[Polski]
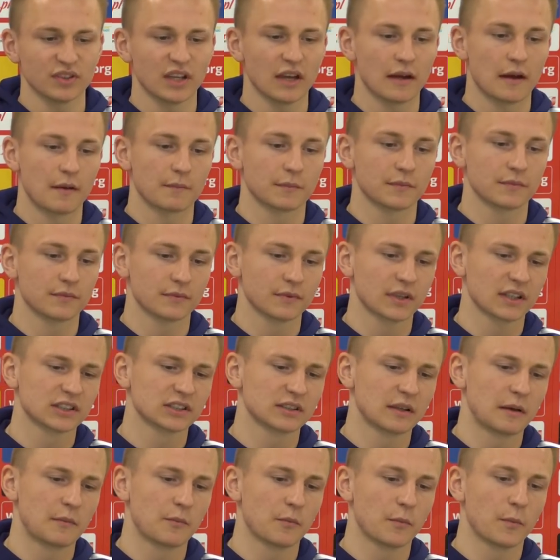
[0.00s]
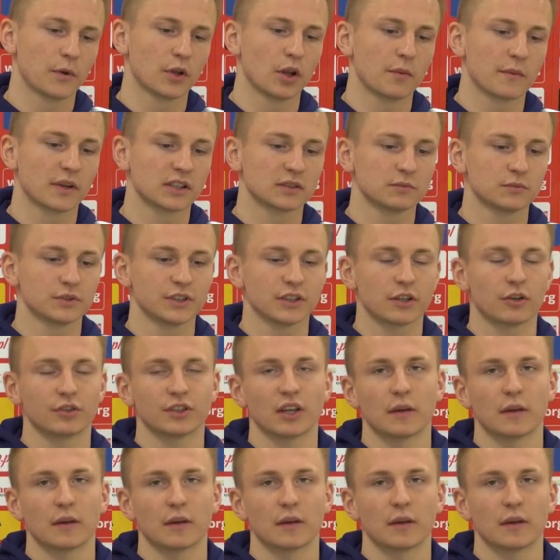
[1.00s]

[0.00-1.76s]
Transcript: nie tak samo podobnie jak z muzyką,